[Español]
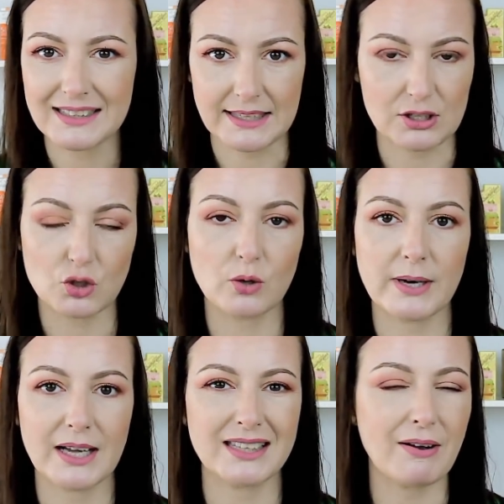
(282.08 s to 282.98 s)
te
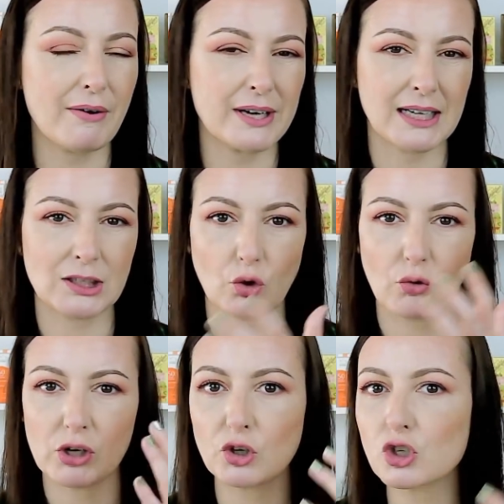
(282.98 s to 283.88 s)
sobra, te va a abarcar
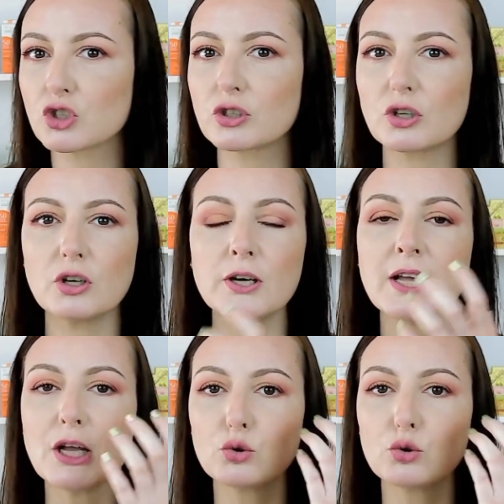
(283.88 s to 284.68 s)
todo el rostro.